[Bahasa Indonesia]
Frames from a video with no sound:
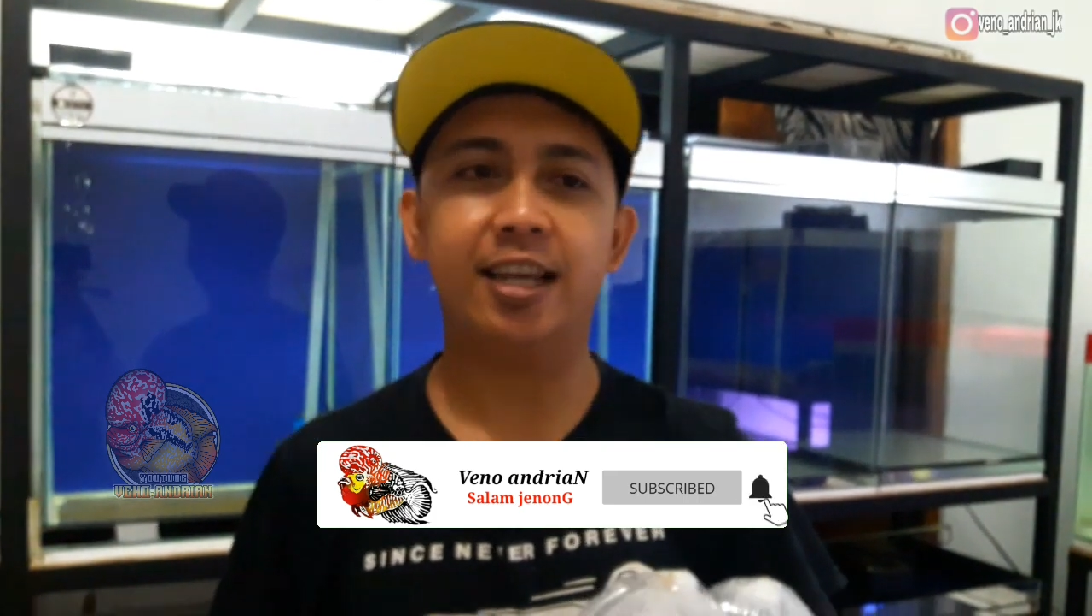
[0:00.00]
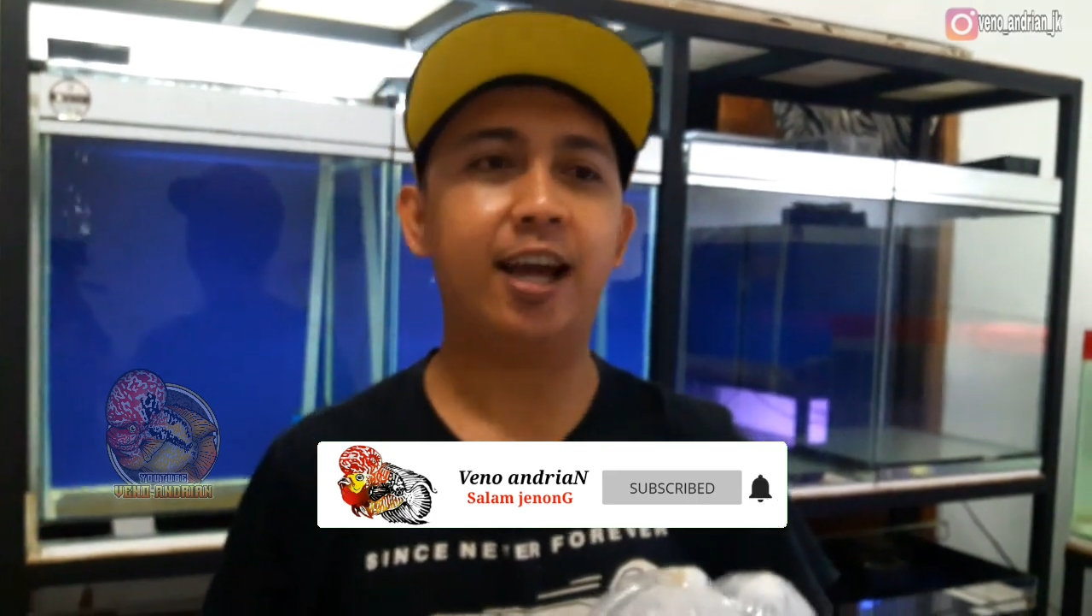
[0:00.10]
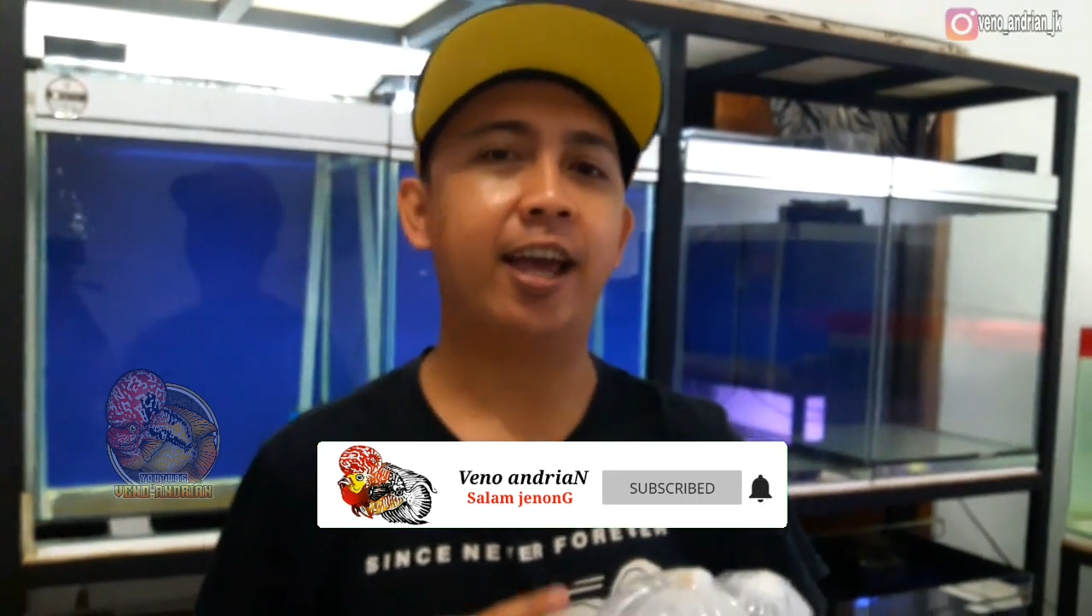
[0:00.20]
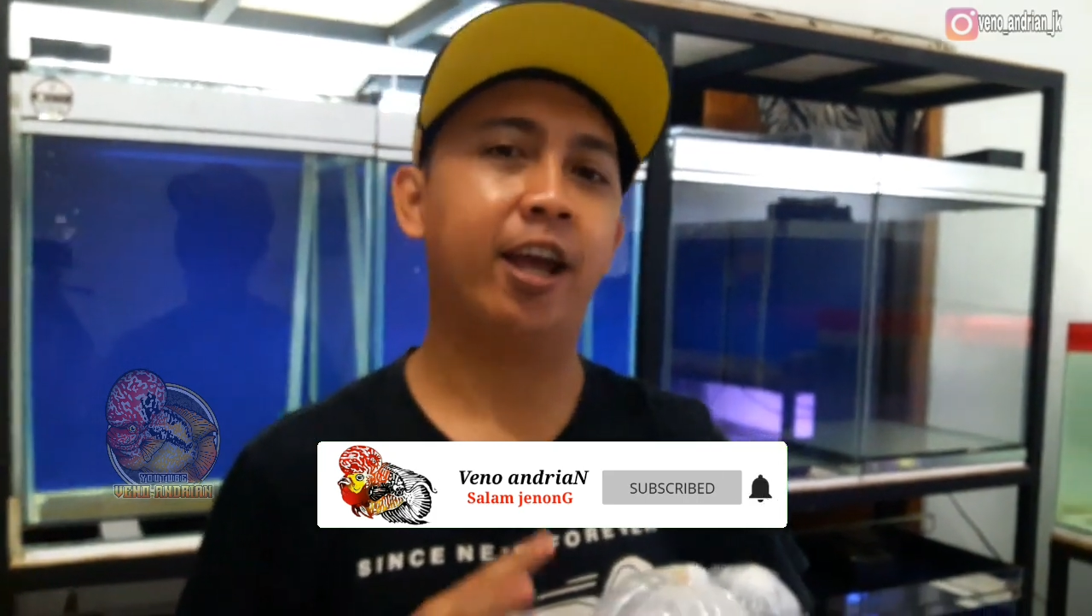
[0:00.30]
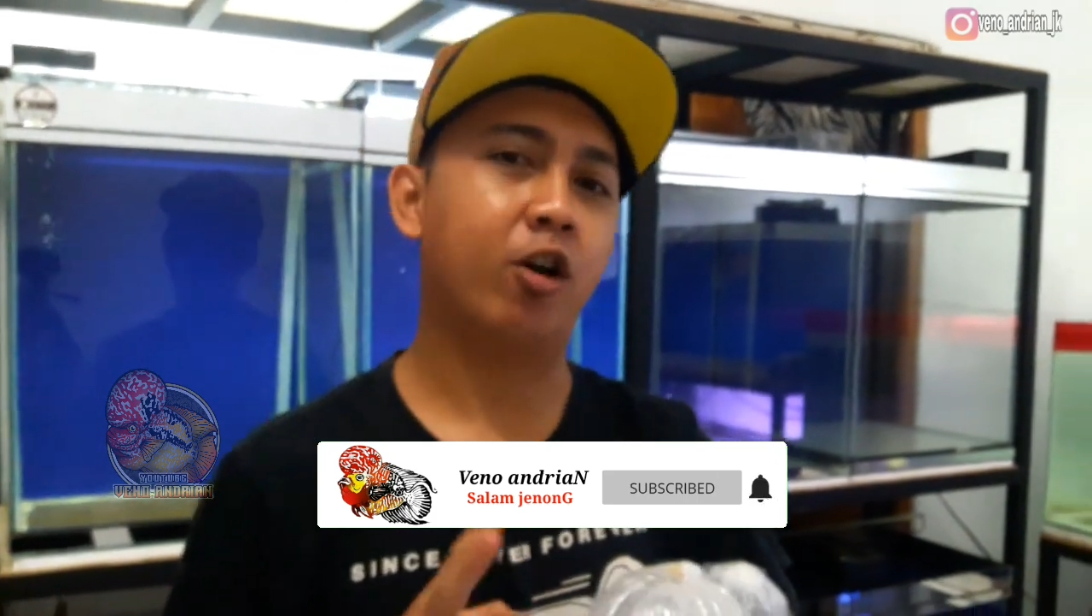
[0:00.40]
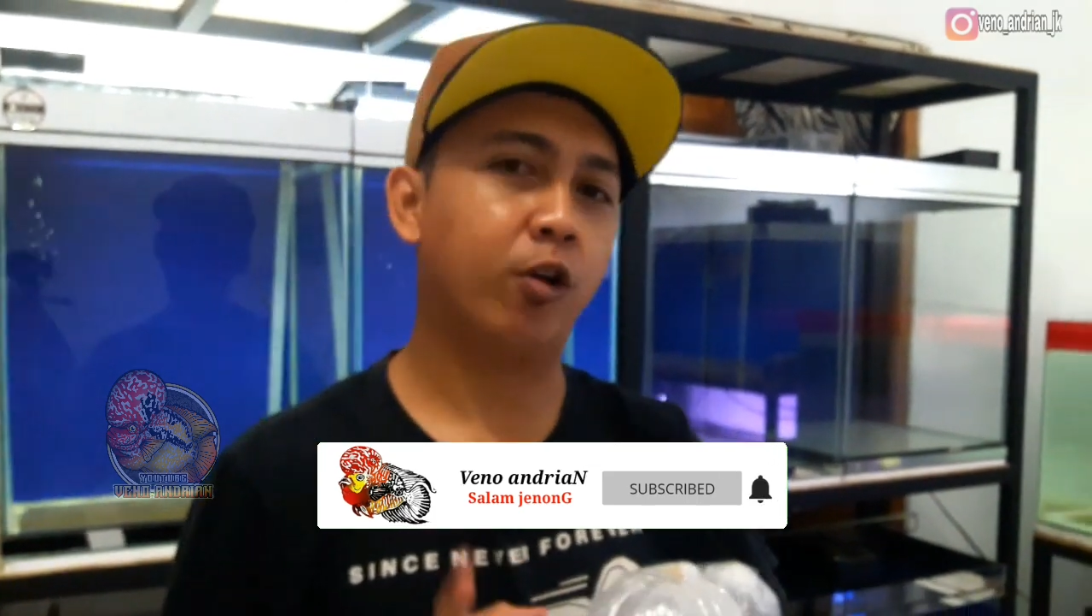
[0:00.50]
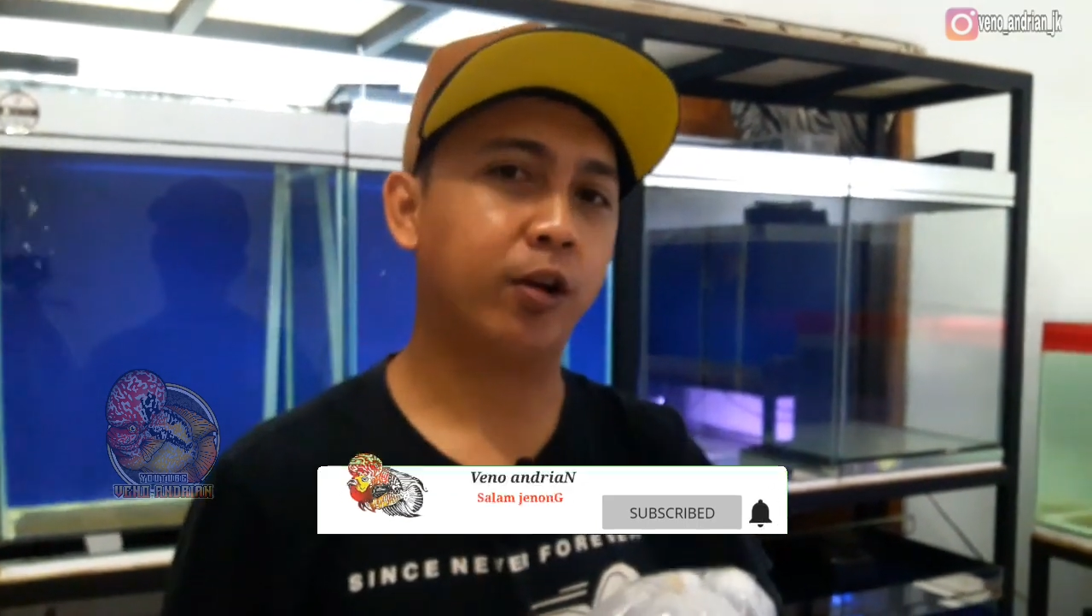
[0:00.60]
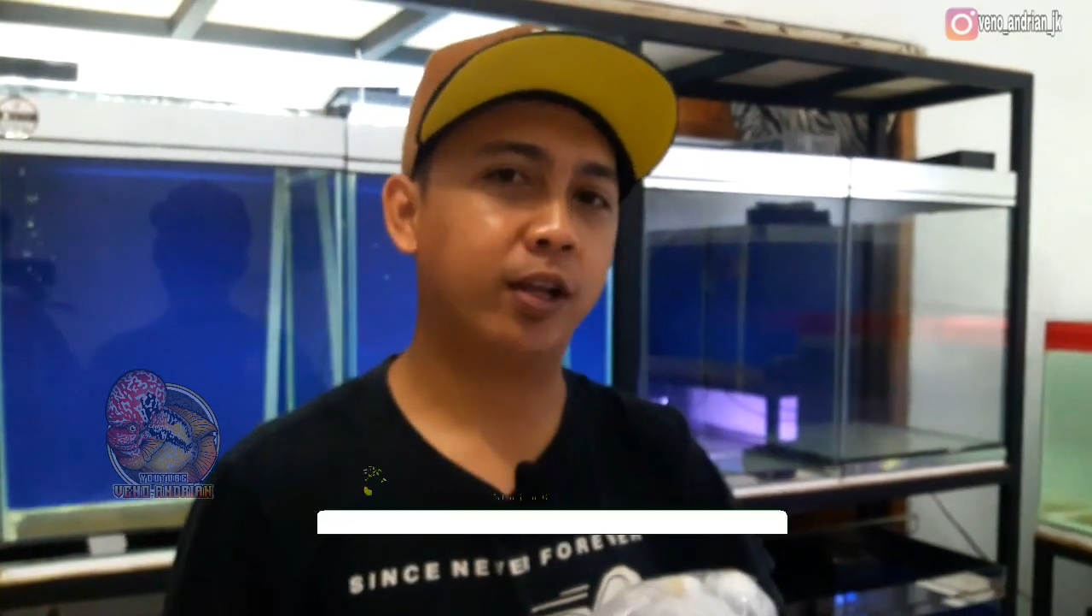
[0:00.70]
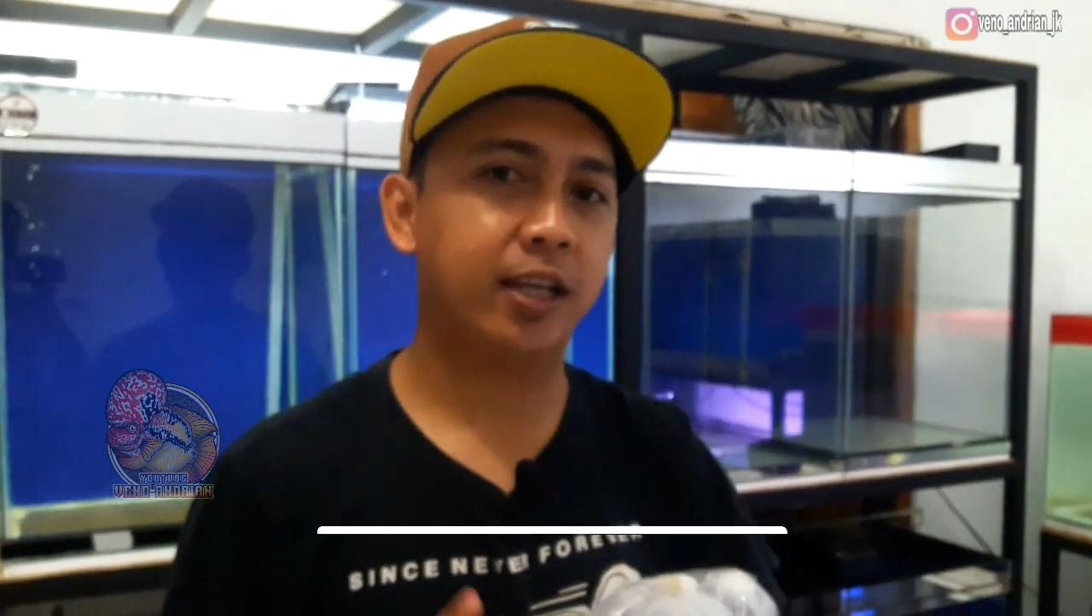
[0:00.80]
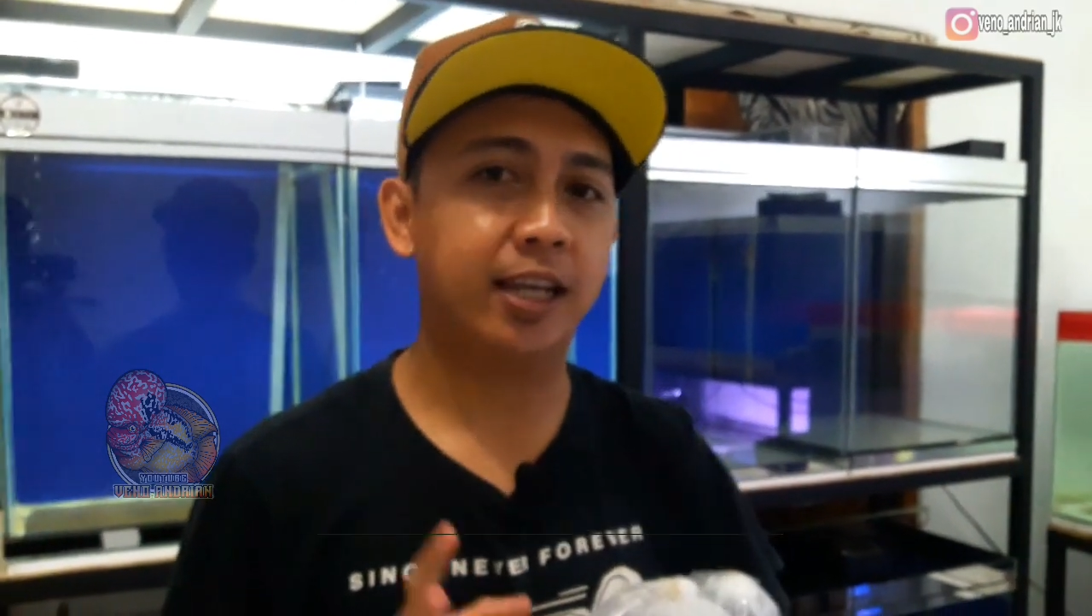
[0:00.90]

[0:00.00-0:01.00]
tiga ekor